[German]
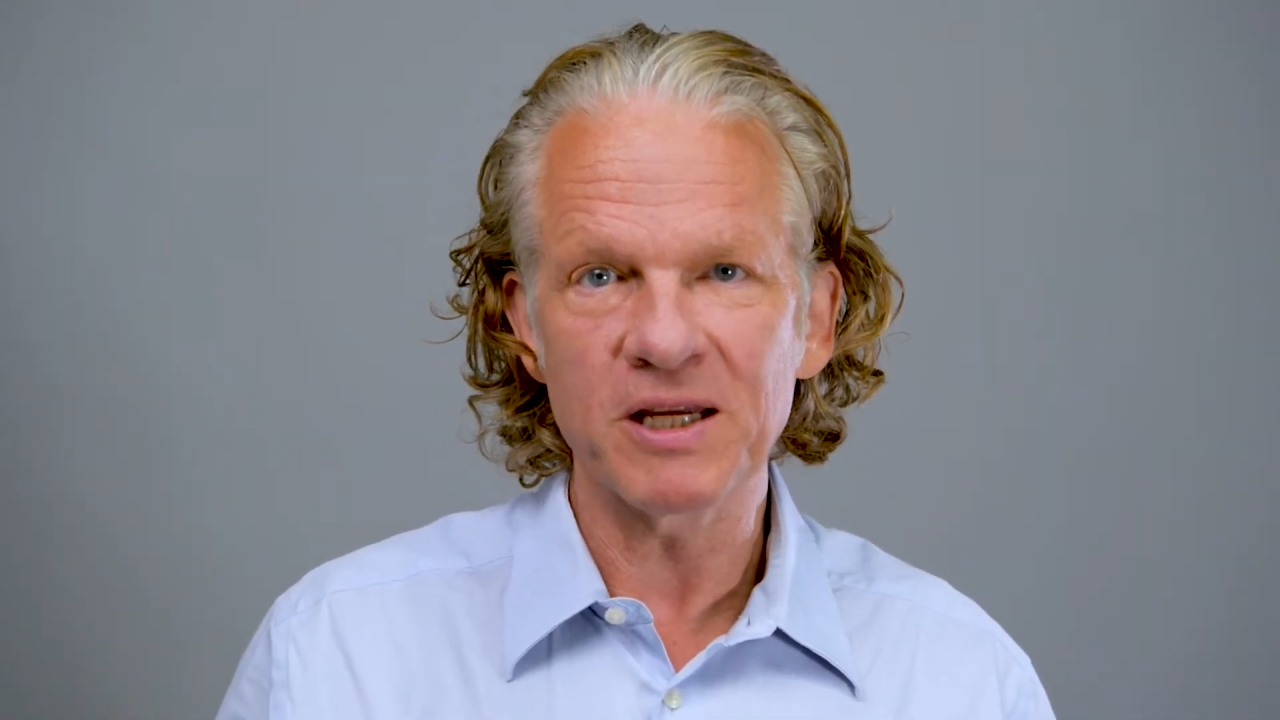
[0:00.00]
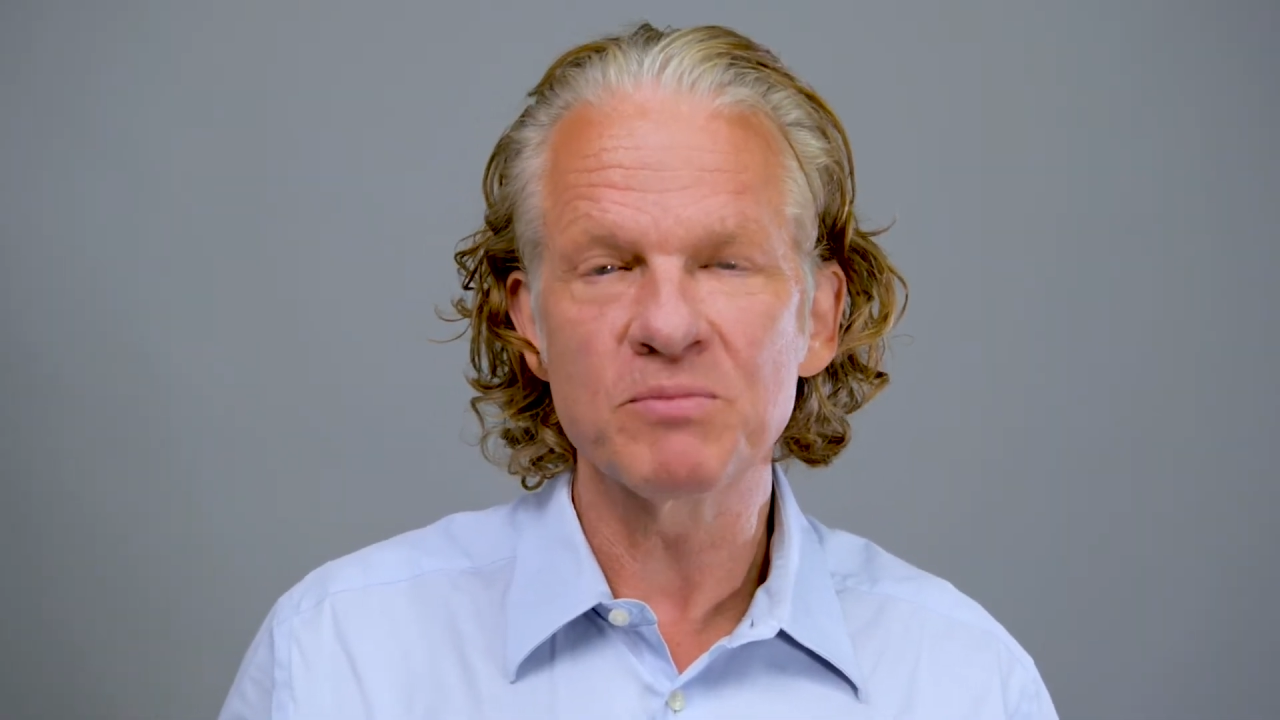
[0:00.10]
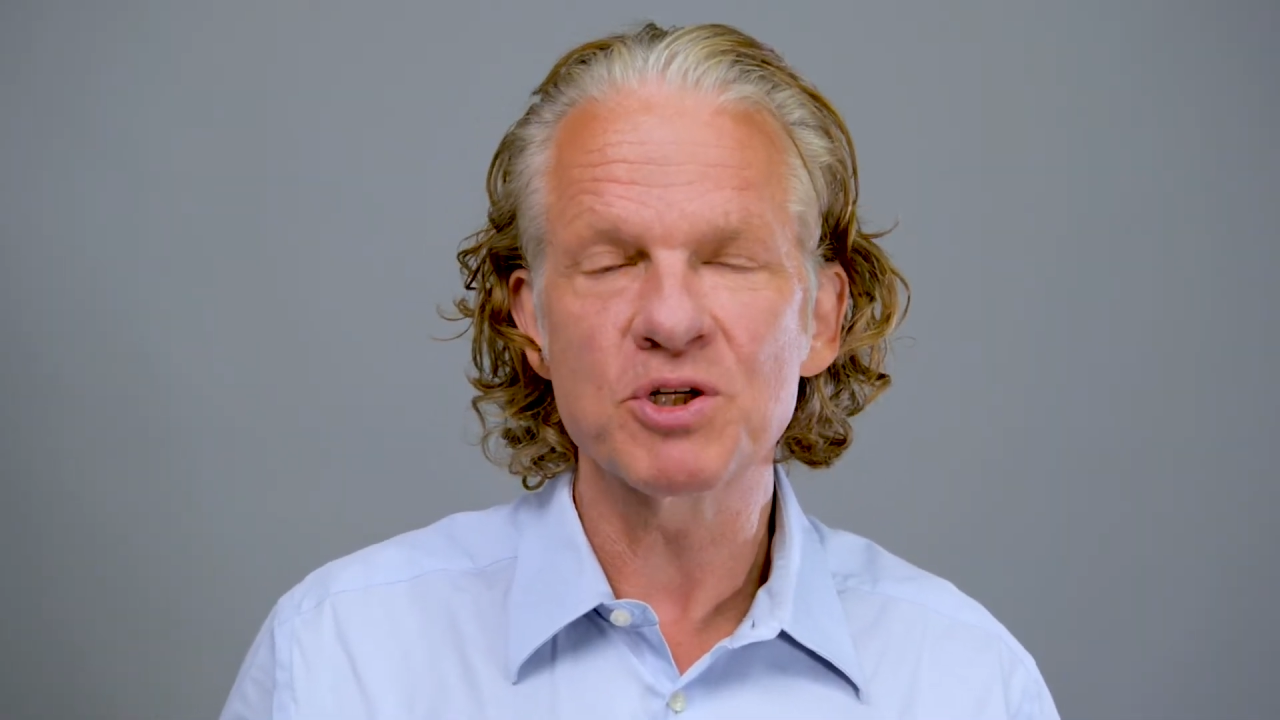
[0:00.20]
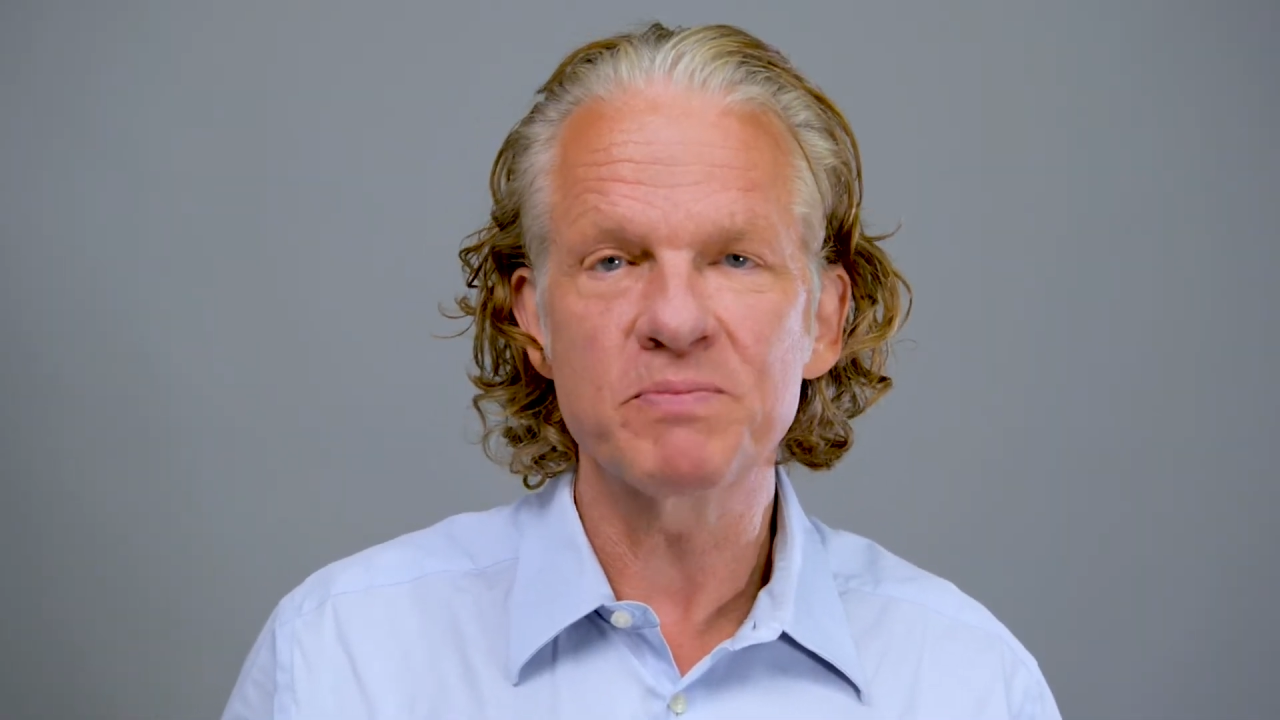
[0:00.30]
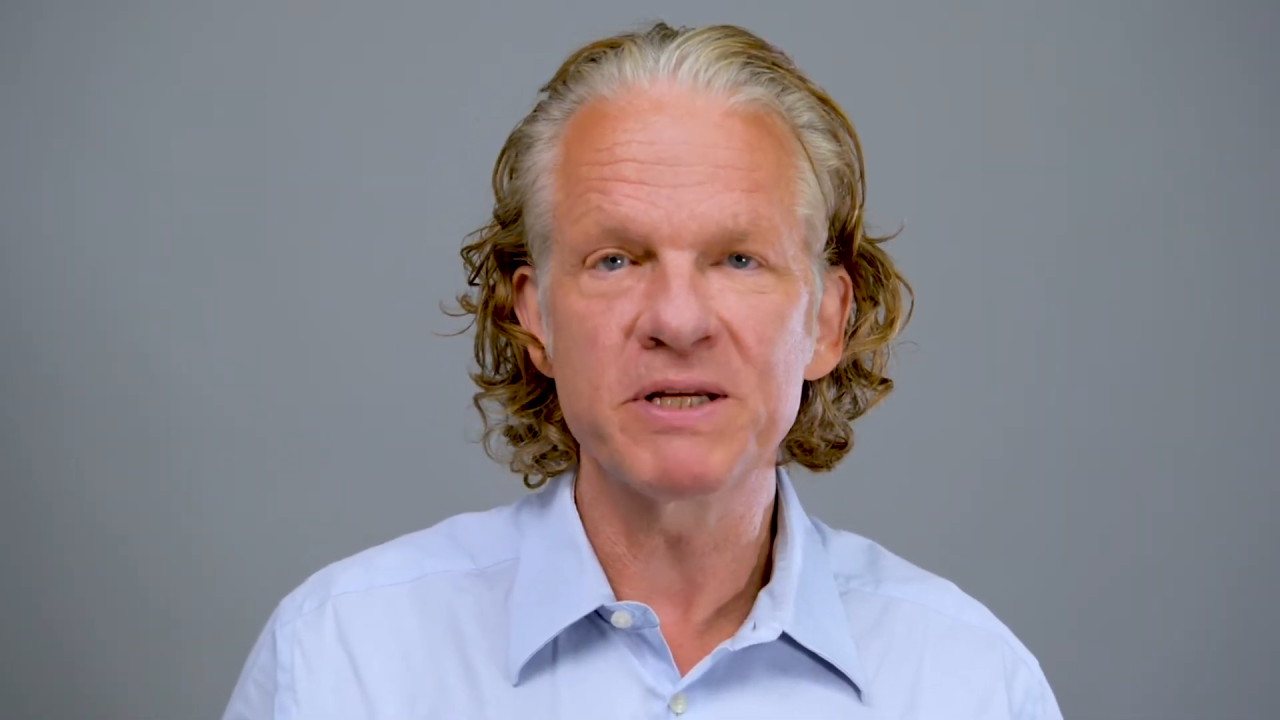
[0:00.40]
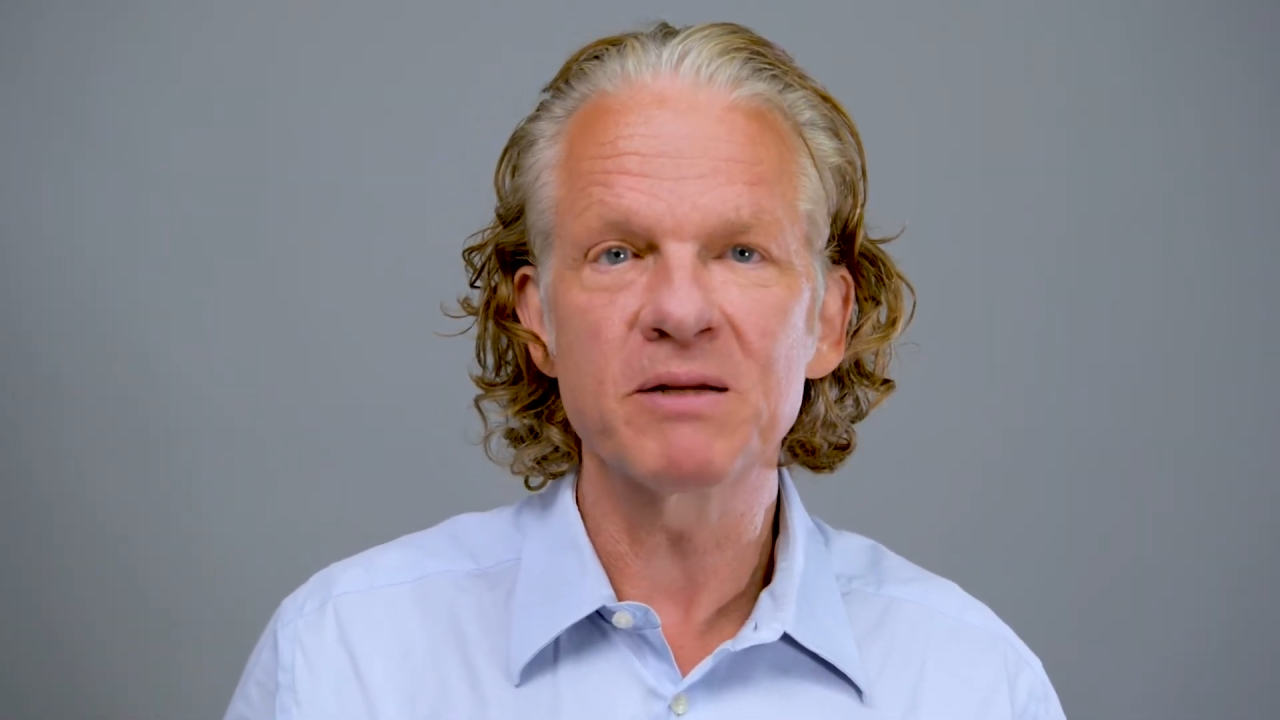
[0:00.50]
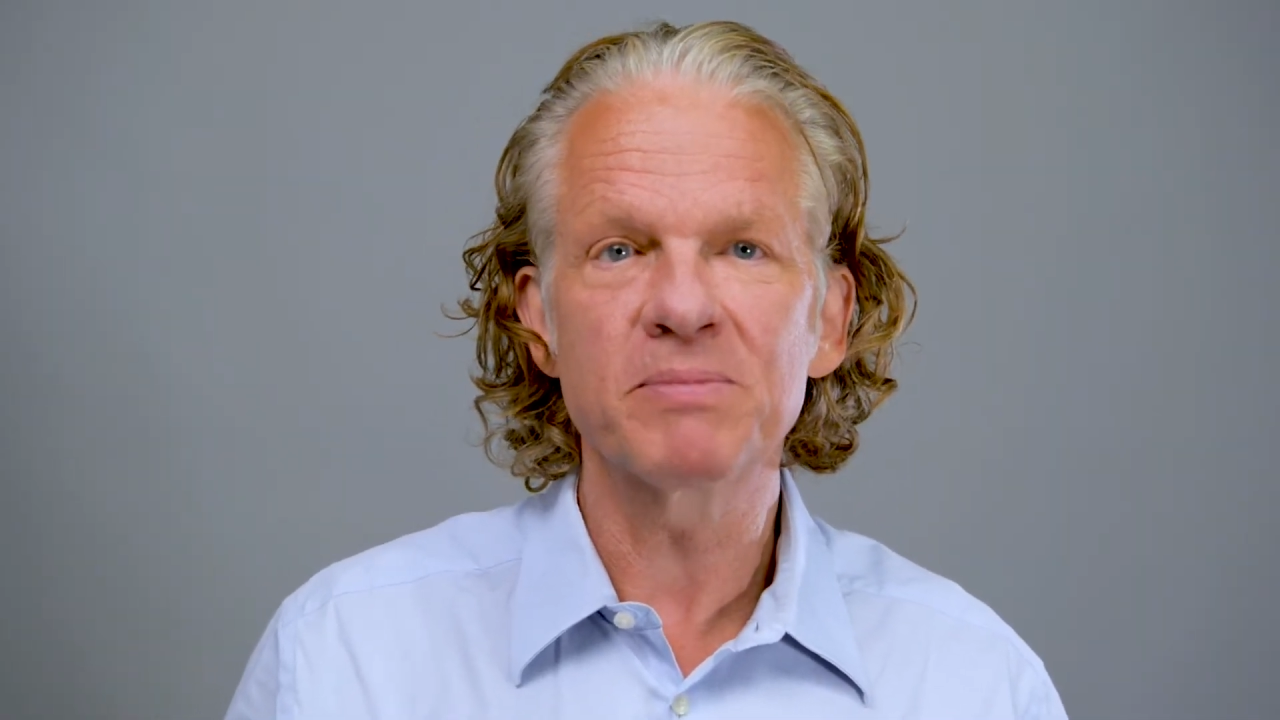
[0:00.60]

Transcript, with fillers: im Spiegel